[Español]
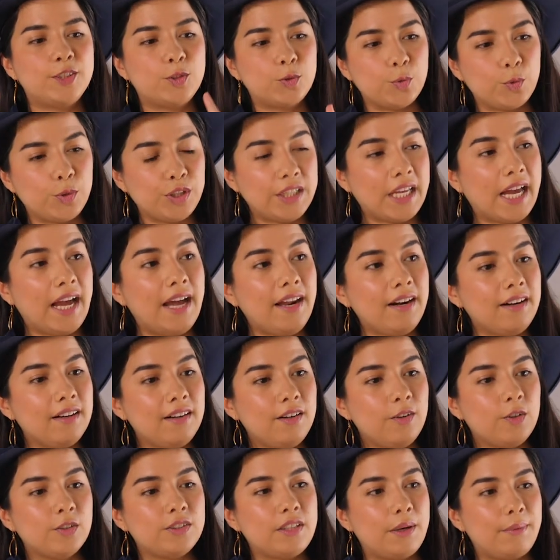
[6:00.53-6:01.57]
estudiar
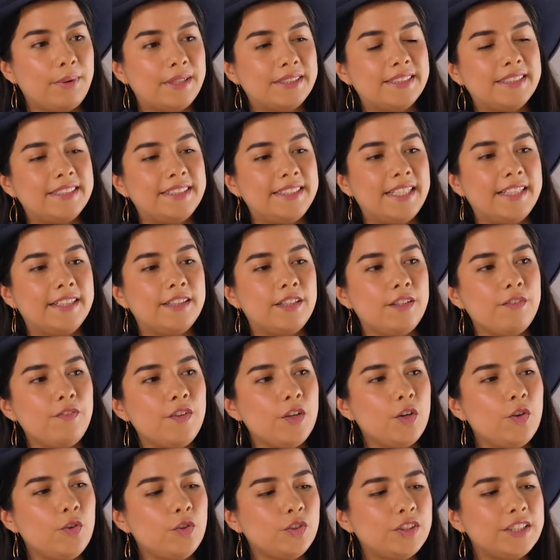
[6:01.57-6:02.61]
los avances
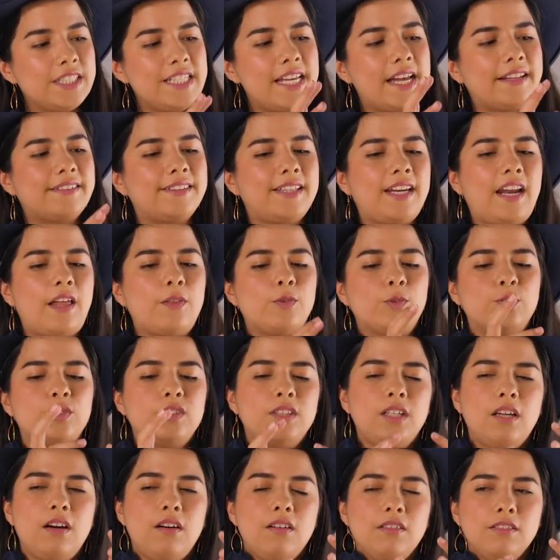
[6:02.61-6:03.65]
científicos y a
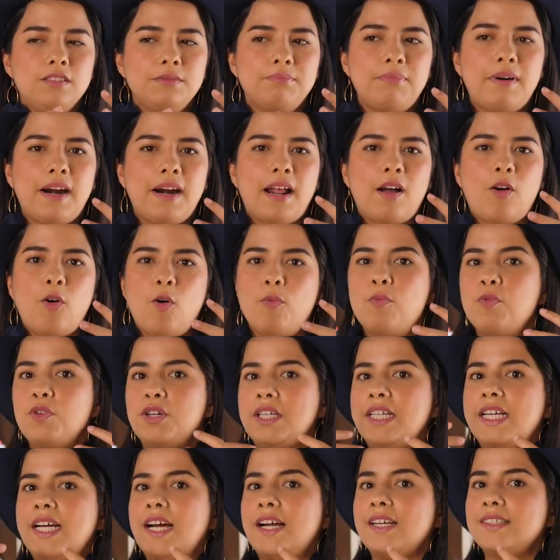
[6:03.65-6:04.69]
traducirlos para
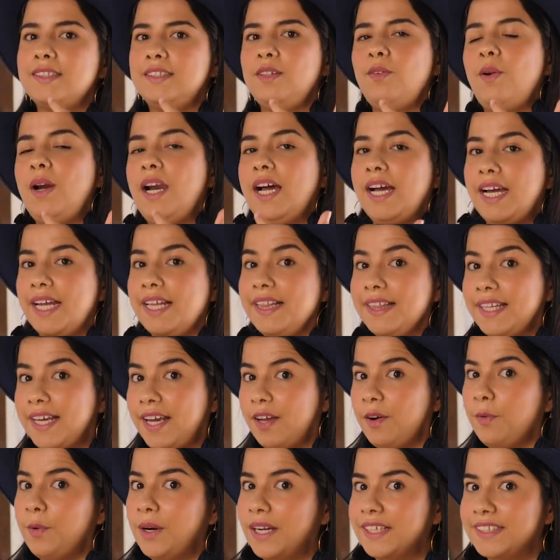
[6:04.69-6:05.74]
comunicárselo a la gente
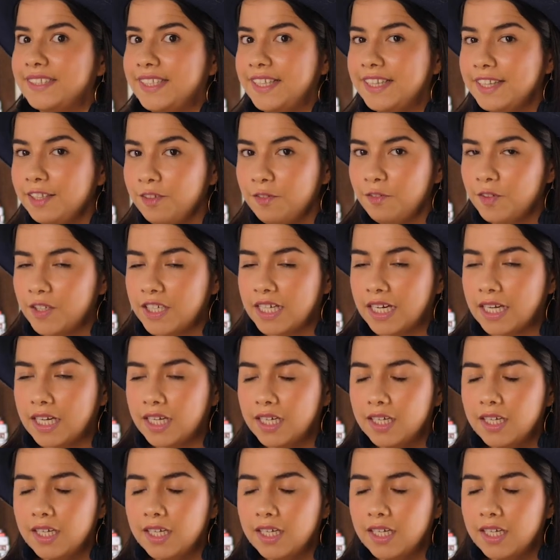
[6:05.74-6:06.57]
que no era científica.